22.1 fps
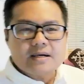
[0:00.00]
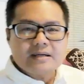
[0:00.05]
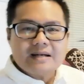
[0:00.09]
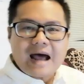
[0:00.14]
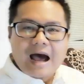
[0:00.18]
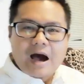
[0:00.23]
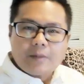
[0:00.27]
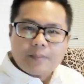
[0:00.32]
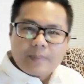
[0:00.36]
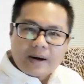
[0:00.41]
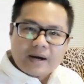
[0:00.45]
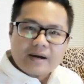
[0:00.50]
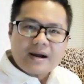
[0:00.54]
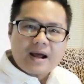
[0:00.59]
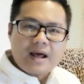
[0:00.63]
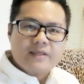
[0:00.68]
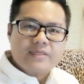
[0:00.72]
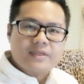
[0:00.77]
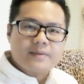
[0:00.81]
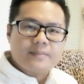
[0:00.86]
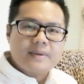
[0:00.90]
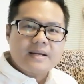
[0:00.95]
คือ ดาวพฤ
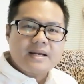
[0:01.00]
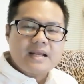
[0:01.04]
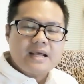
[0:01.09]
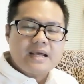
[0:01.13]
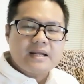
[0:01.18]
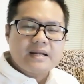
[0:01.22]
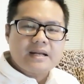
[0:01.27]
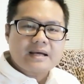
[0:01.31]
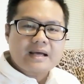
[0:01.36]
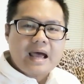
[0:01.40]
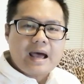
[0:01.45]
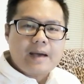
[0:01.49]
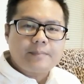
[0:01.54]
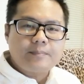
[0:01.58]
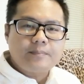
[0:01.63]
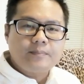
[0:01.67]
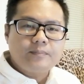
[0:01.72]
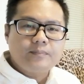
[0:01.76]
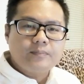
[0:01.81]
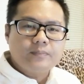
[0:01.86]
หัสบดีนะครับ